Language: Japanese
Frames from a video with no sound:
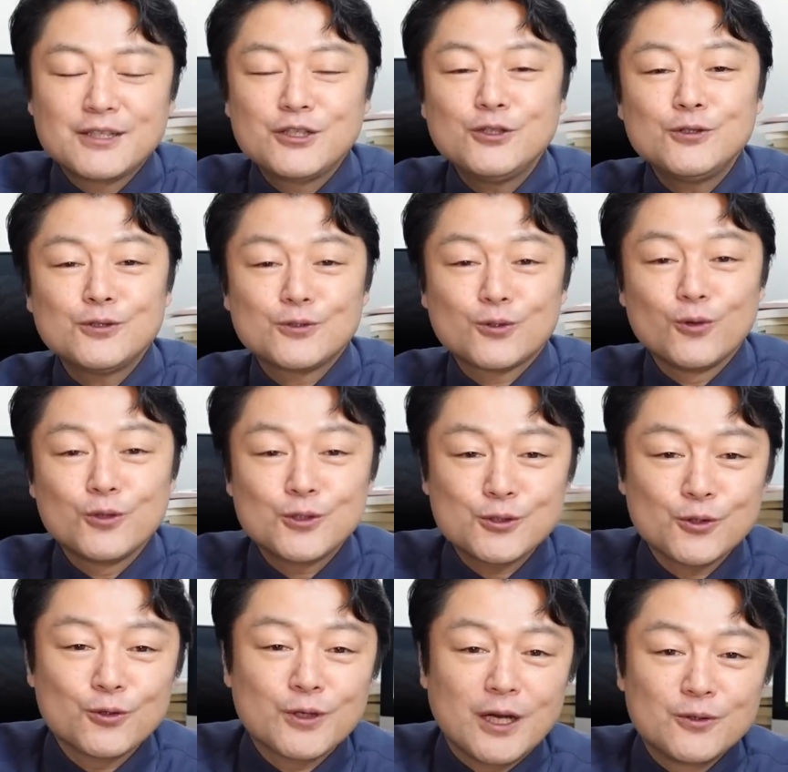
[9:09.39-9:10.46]
旧統一
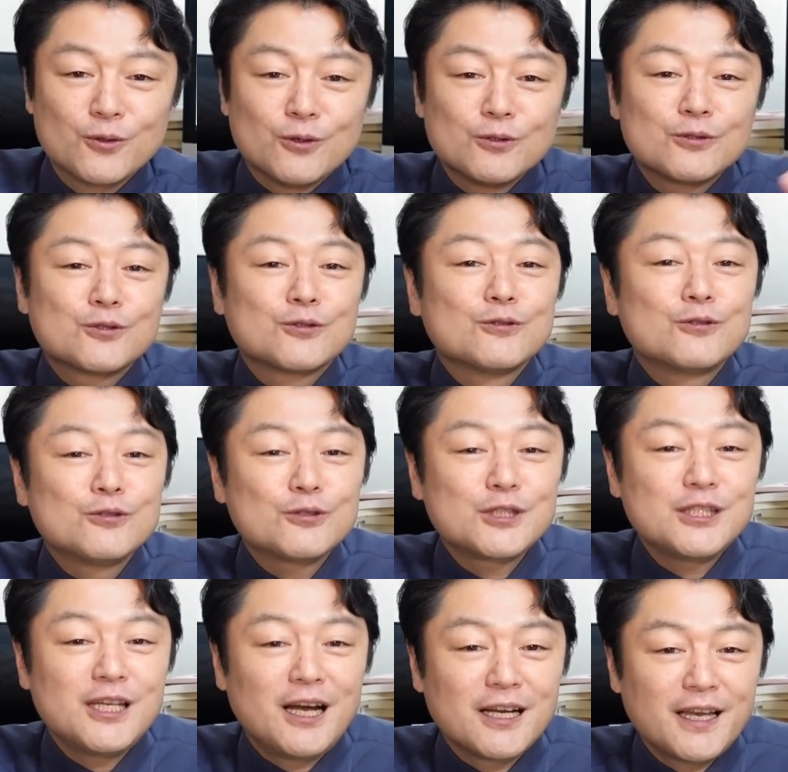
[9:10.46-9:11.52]
教会の吊る
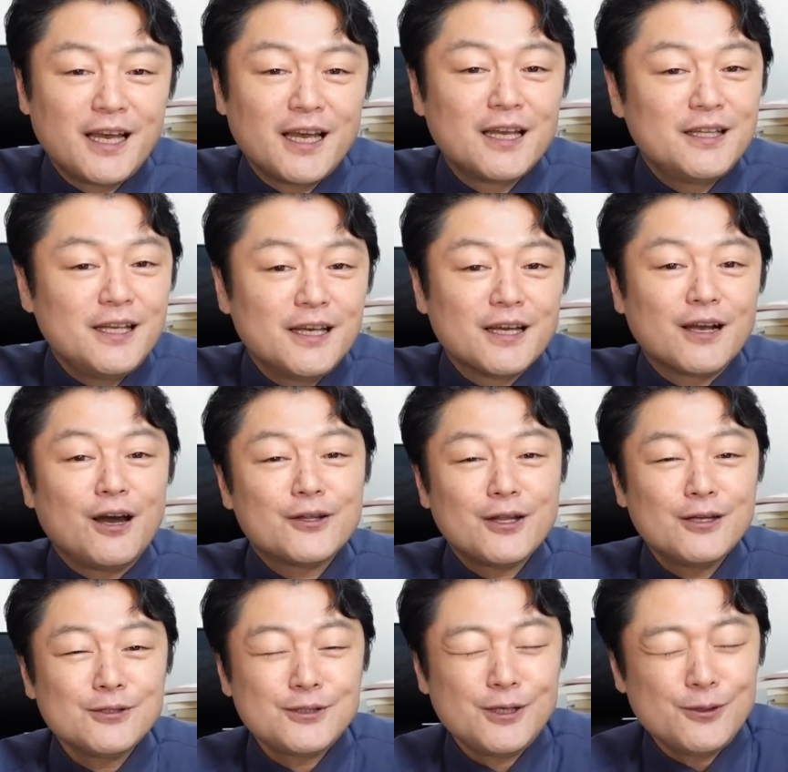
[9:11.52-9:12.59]
し上げに加
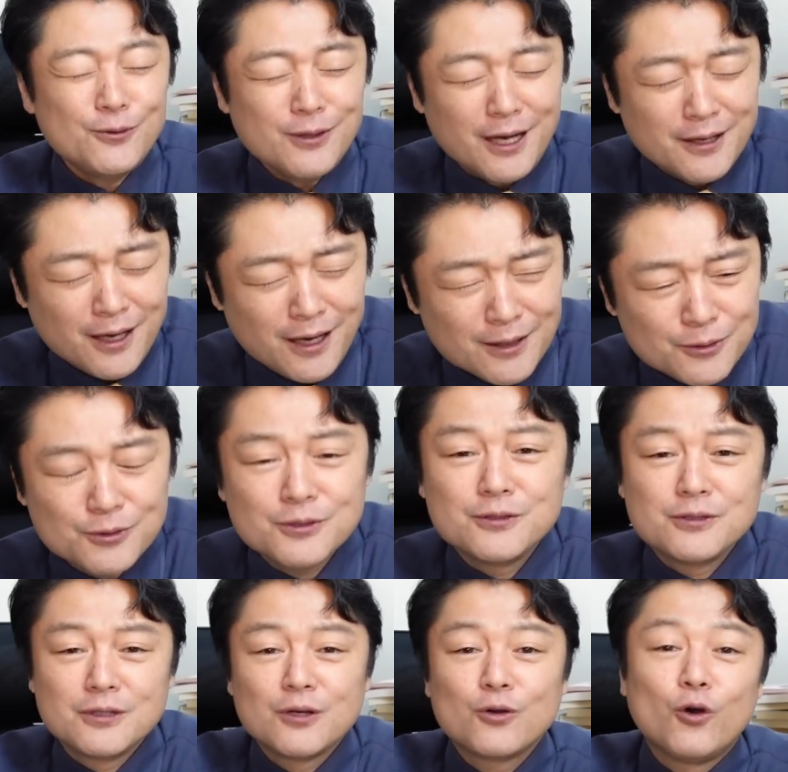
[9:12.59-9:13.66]
担してるのかなとい
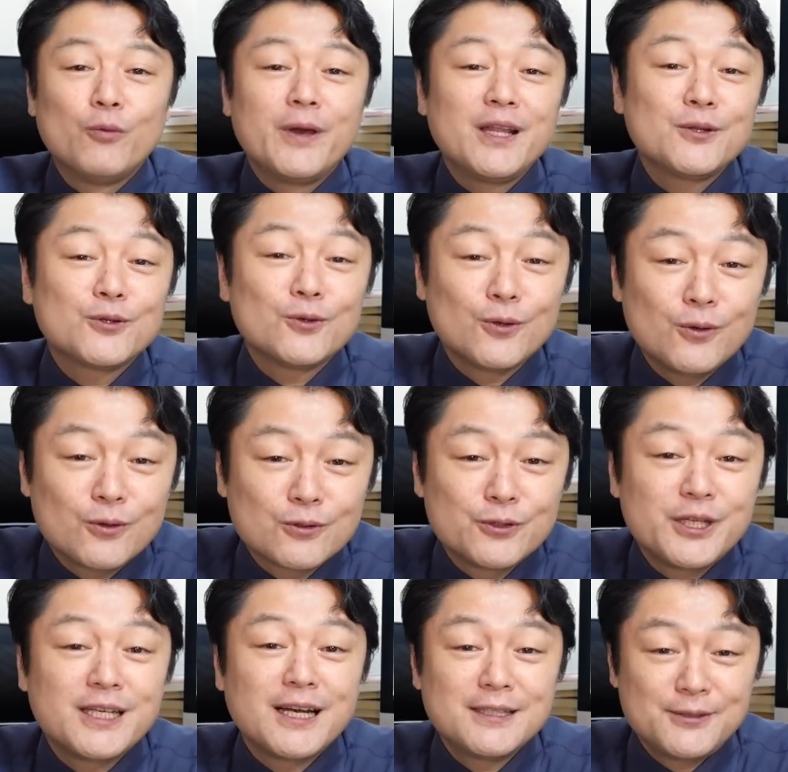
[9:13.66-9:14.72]
うコメントを繰
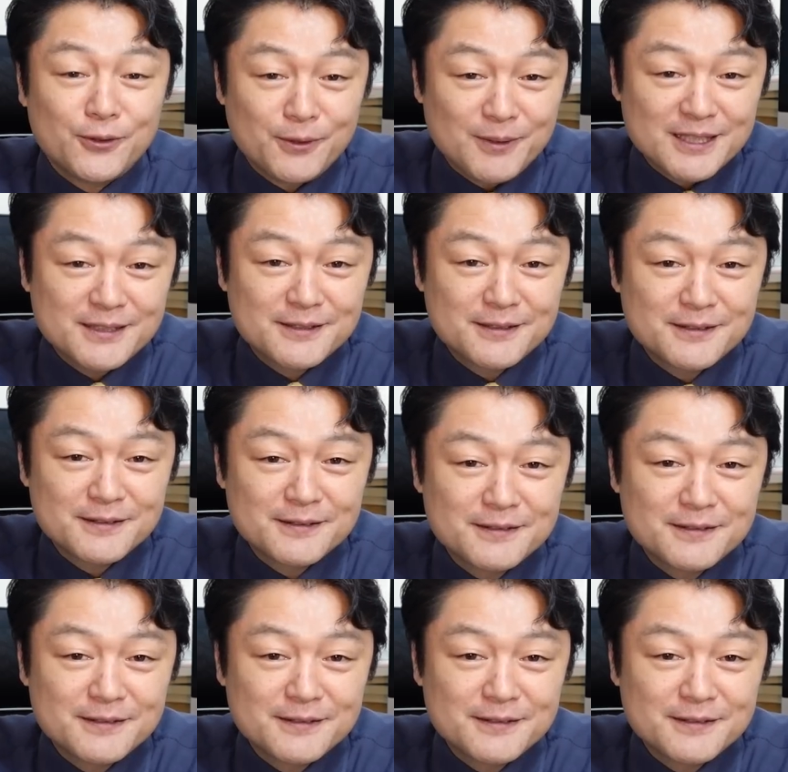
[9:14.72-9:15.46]
り返しております。